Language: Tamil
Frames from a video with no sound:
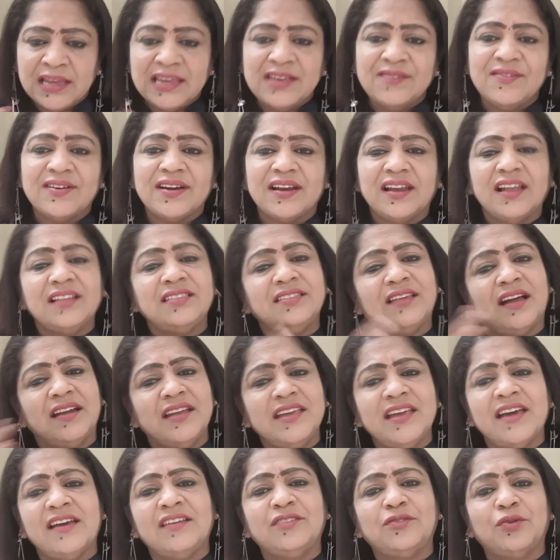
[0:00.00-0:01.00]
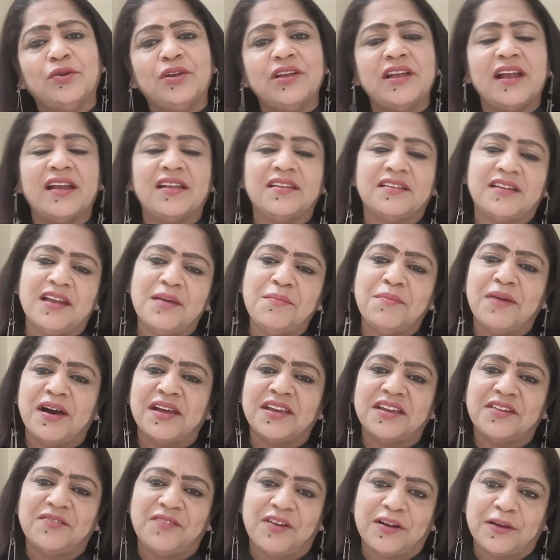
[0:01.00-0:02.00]
இவங்கெல்லாம் தனியார் தொழிலாளர்களாக
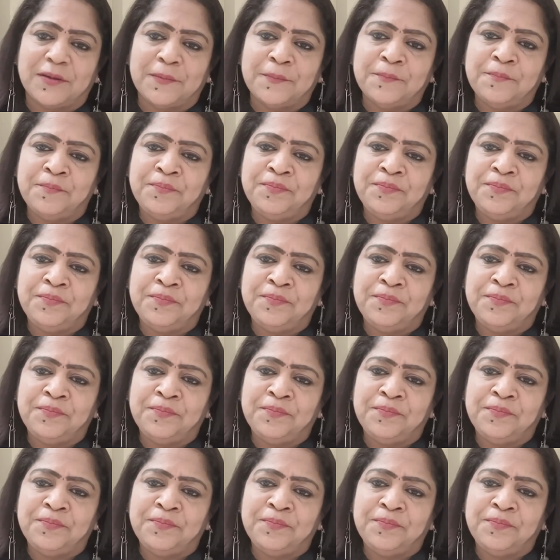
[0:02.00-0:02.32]
மாறிடுவாங்க